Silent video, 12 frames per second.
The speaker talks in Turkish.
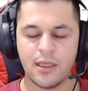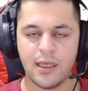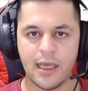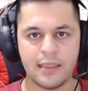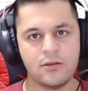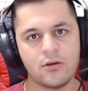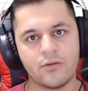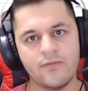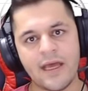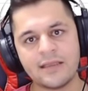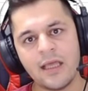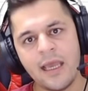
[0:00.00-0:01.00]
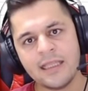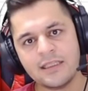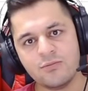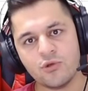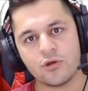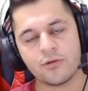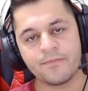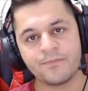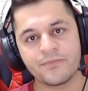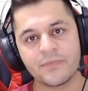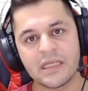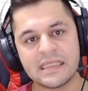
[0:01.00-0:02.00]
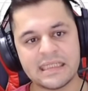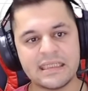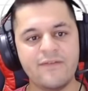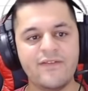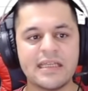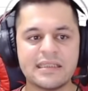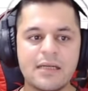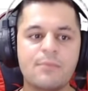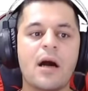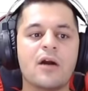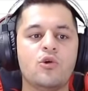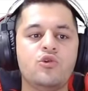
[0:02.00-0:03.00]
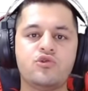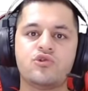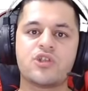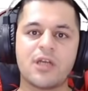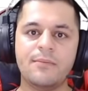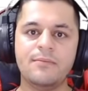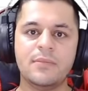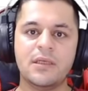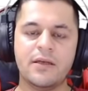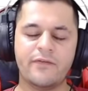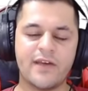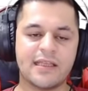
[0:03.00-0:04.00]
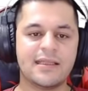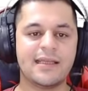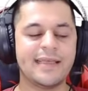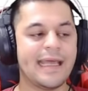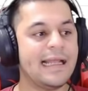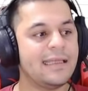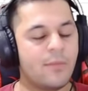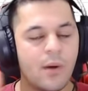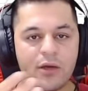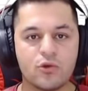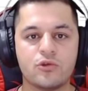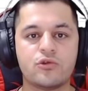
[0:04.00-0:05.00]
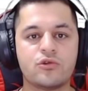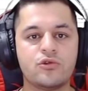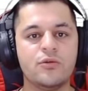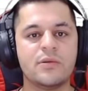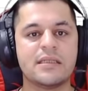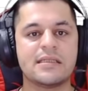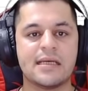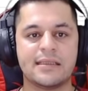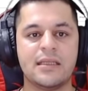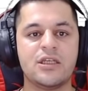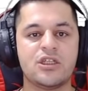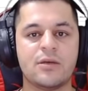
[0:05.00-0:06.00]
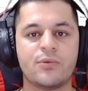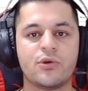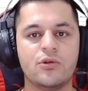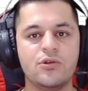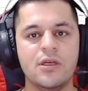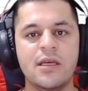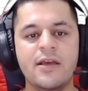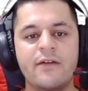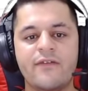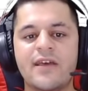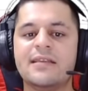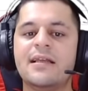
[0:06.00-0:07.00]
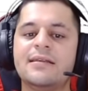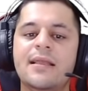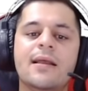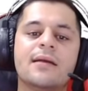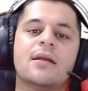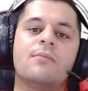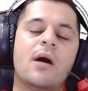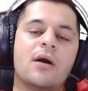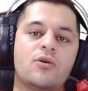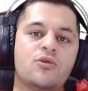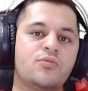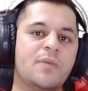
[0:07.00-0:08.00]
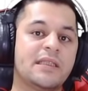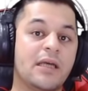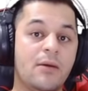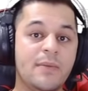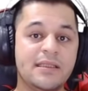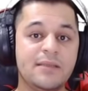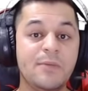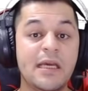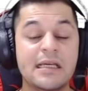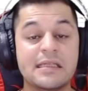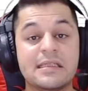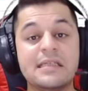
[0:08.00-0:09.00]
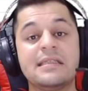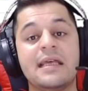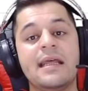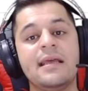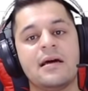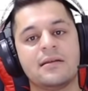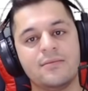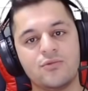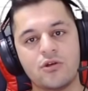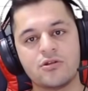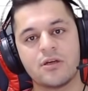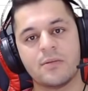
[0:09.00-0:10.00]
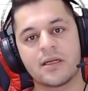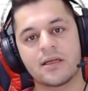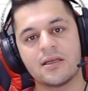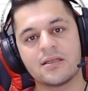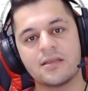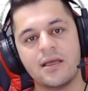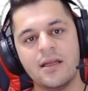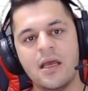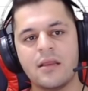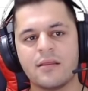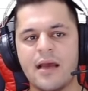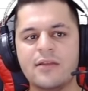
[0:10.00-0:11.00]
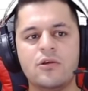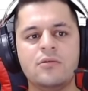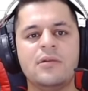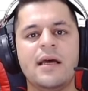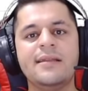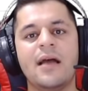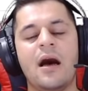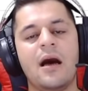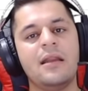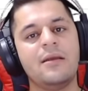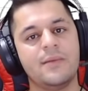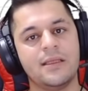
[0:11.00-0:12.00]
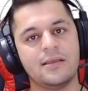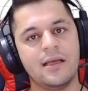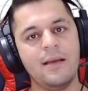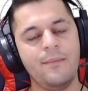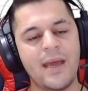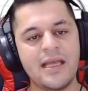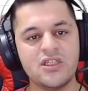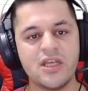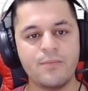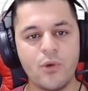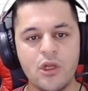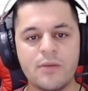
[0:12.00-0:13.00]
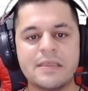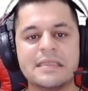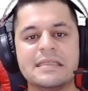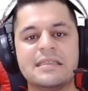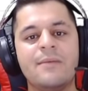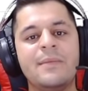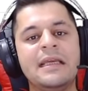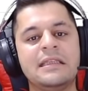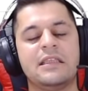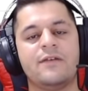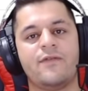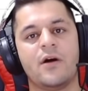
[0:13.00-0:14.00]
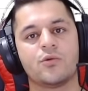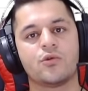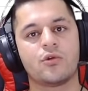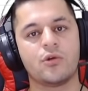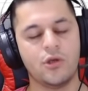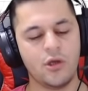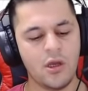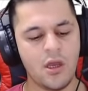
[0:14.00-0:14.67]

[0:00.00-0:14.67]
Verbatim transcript: Ediyorum veyahut da etmiyorum. Zaten fiyatları makul tutacağım. Fiyatlar genelde makul tuttuğum için zaten iş yapıyoruz. Fiyatları tekrardan makul tutmaya devam edip sizlere yardımcı olacağım arkadaşlar. Night Online aleminde bence böyle bir sistem ilk defa kuruluyor